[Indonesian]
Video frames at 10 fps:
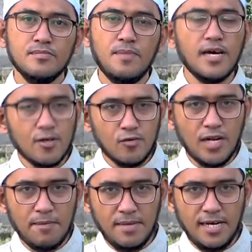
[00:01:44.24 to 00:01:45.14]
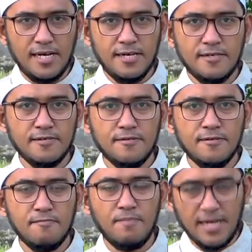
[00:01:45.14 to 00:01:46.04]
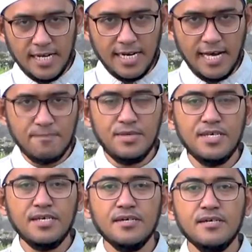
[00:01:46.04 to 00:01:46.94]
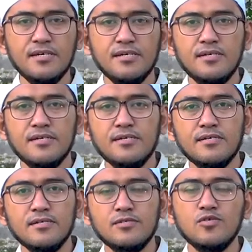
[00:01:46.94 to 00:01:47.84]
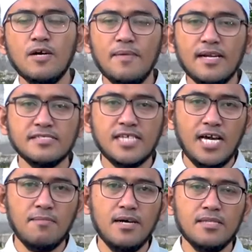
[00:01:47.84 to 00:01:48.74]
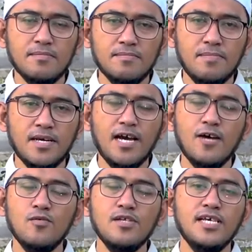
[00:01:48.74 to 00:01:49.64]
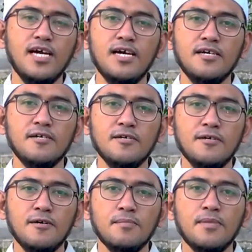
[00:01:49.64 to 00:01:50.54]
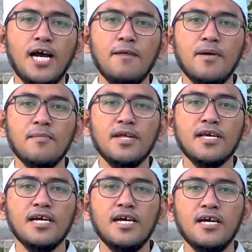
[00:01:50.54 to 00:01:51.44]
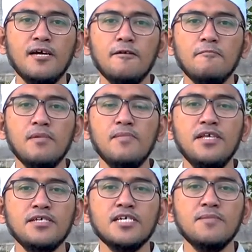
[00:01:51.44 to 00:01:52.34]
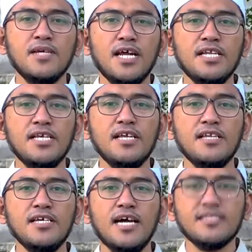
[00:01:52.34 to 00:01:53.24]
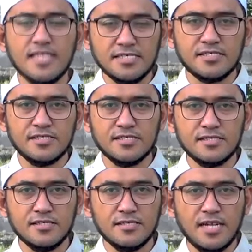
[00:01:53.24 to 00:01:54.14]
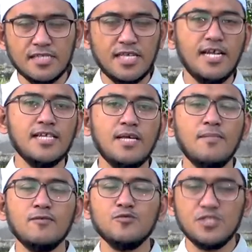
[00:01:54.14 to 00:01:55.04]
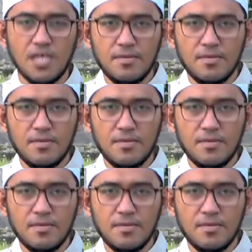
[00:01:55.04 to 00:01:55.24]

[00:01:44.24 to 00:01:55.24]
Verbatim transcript: Para ulama, para nabi, juga para sahabat, para aulia, mengapa mereka memiliki keberanian di atas rata-rata manusia